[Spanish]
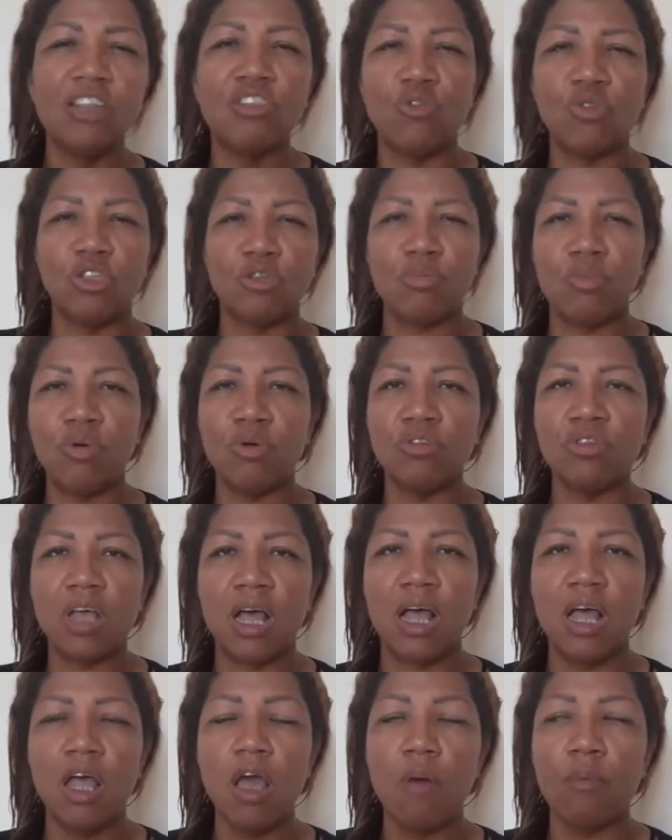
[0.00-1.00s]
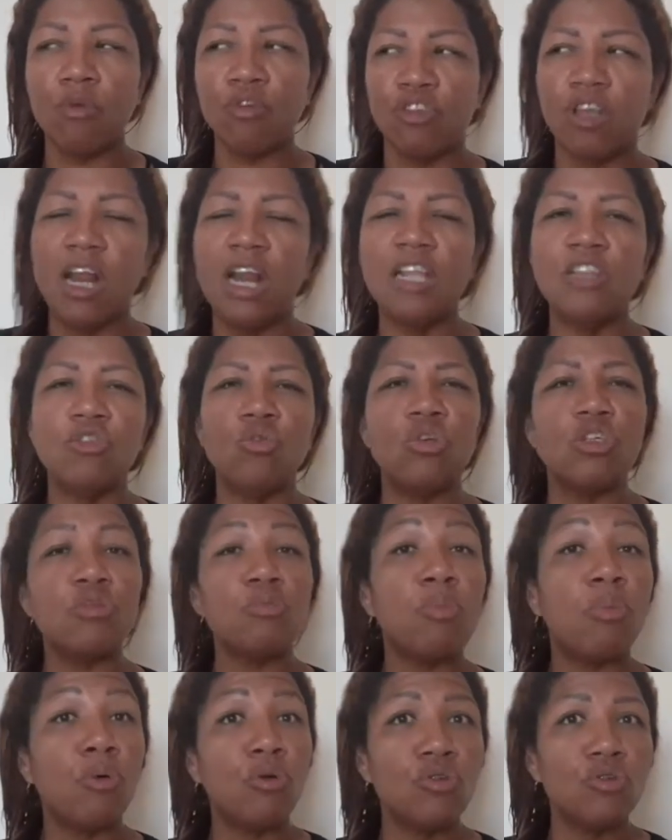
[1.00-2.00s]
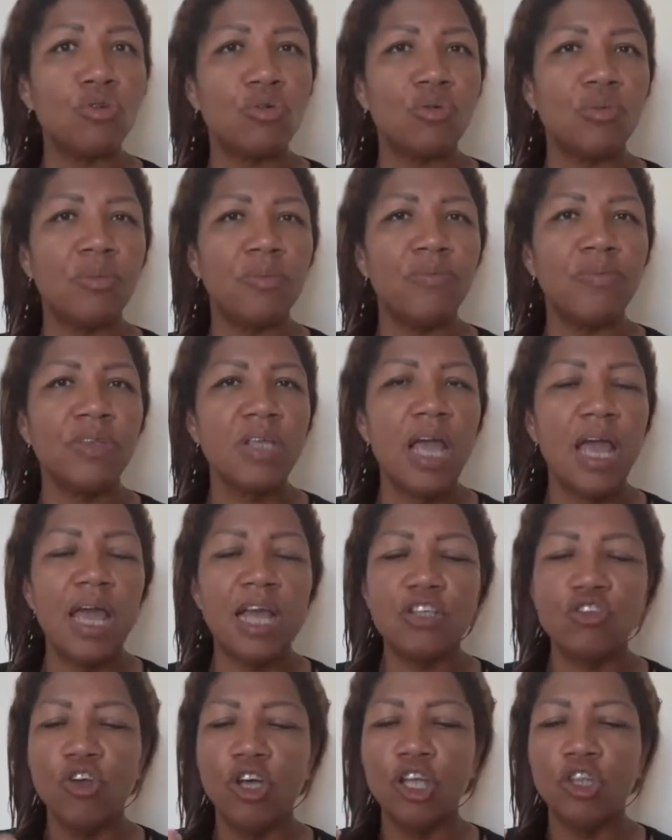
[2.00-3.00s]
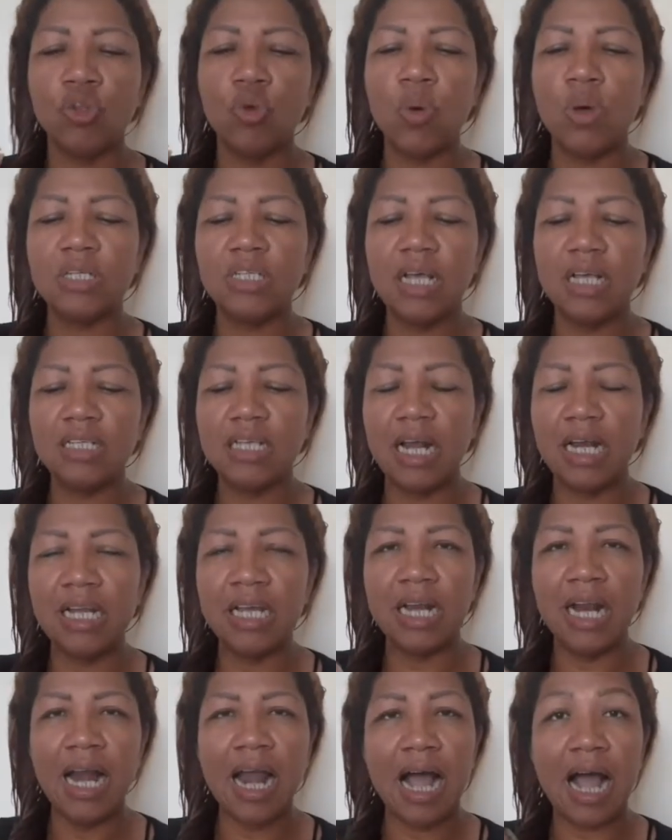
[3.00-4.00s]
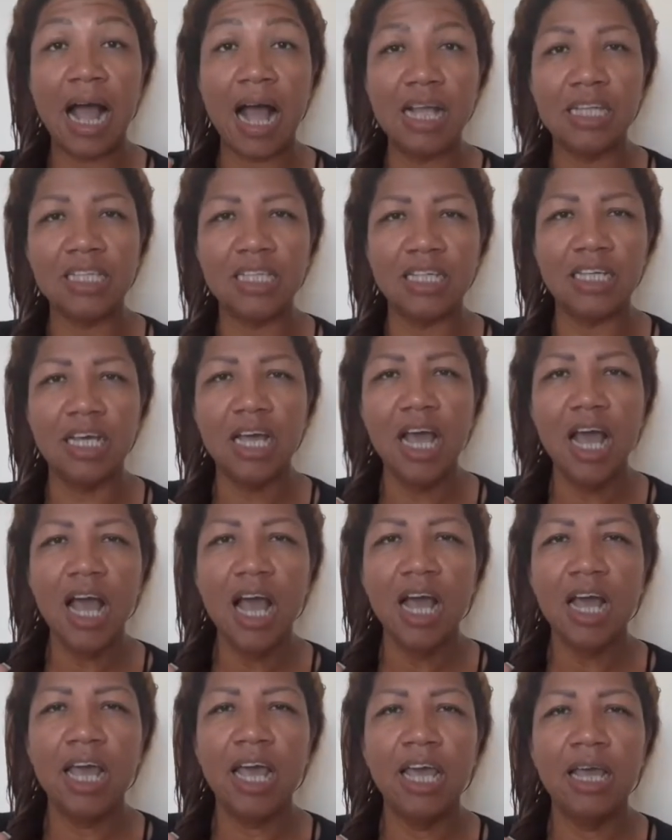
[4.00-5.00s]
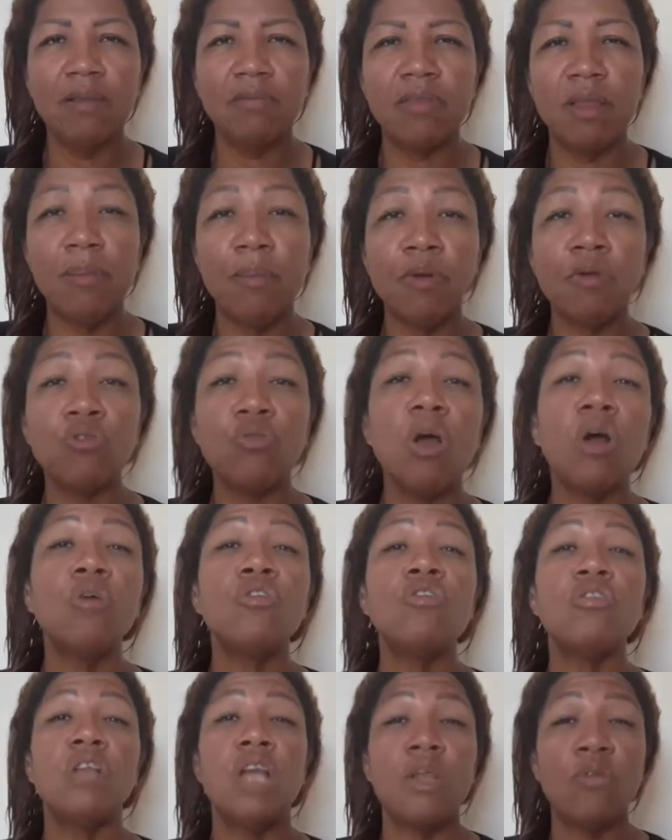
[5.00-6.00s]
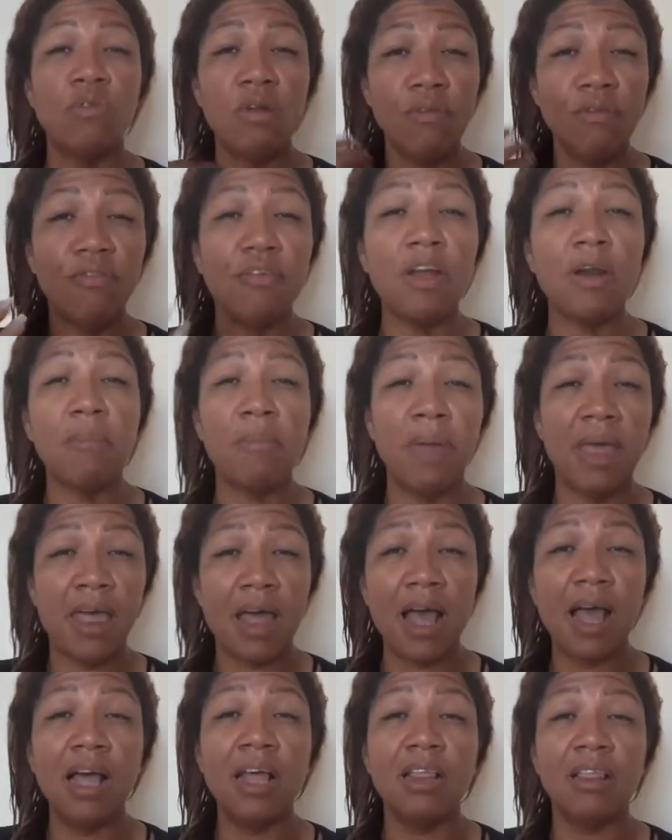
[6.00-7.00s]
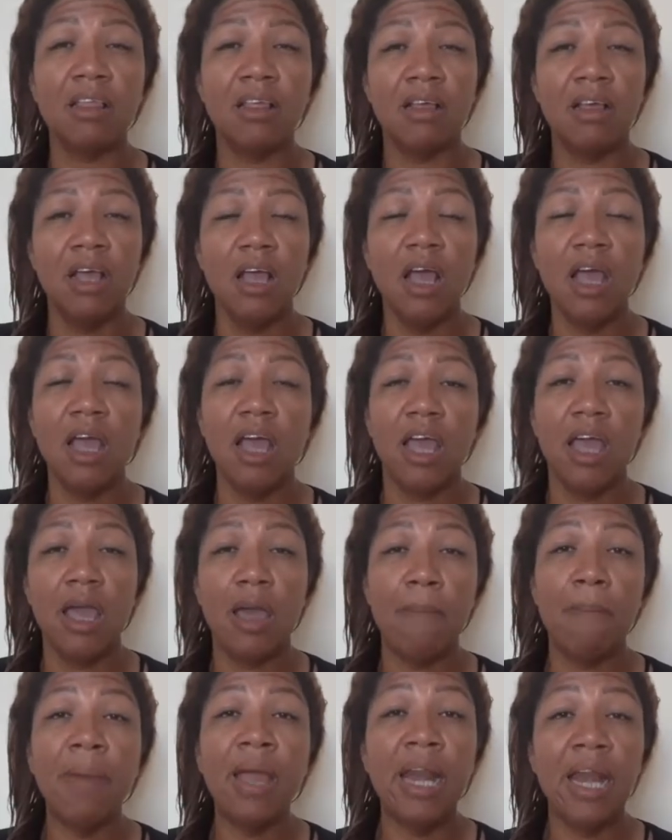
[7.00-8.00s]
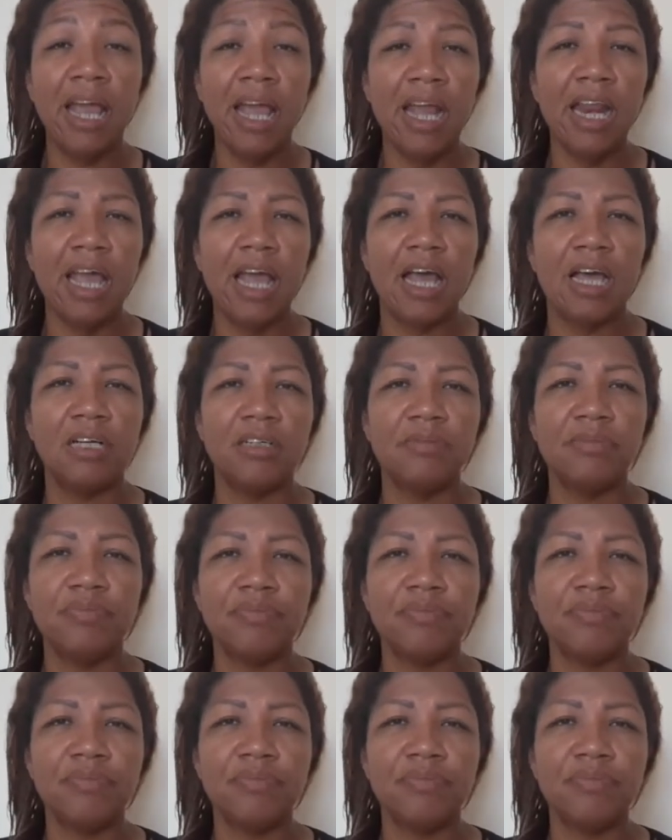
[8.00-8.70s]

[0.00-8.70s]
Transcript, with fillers: en tu esposa, búscala en tu esposo. Eso que tú vas a salir a la calle, eh, de pronto a contraer una enfermedad eh, venérea.